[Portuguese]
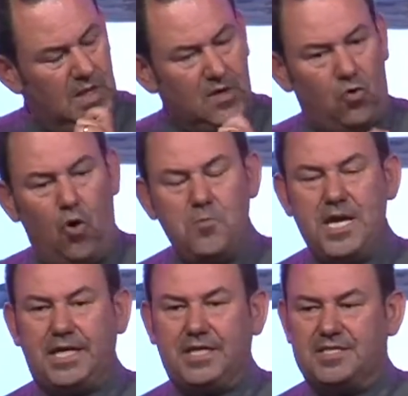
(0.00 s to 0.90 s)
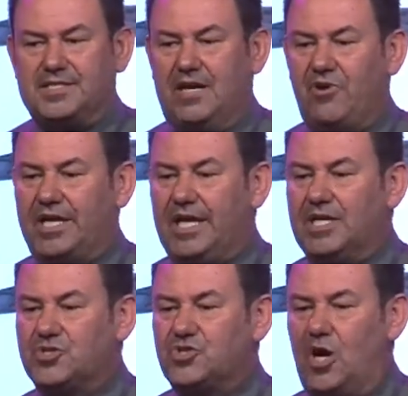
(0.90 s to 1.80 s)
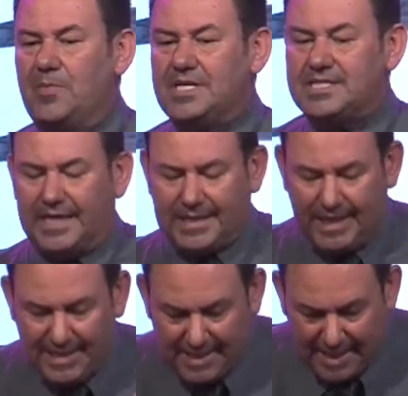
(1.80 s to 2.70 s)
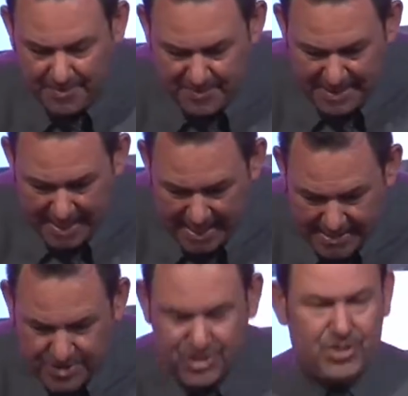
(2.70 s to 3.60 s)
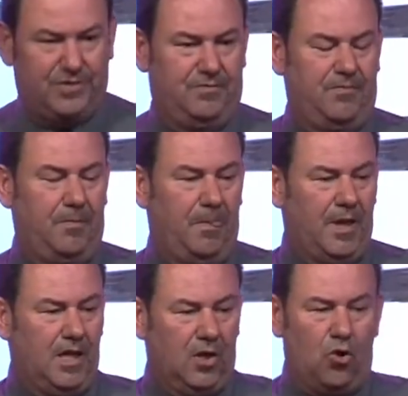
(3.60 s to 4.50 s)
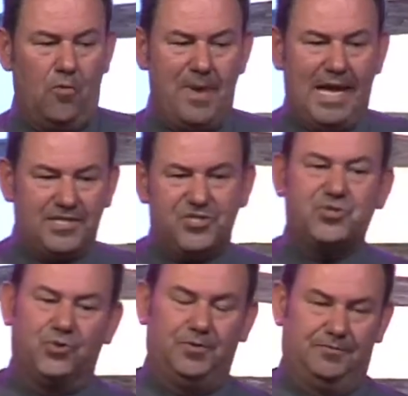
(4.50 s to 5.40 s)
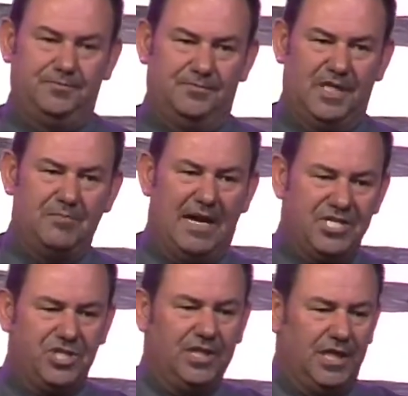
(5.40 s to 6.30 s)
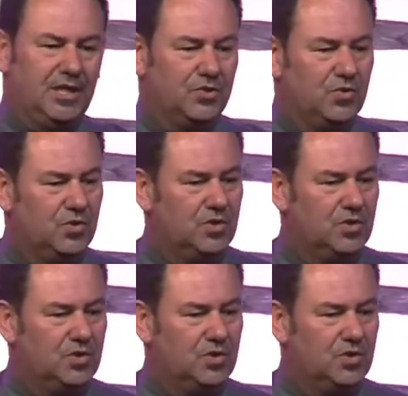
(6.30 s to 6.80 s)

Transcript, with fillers: Como é que estavam aqueles homens naquele ambiente? Começo imaginando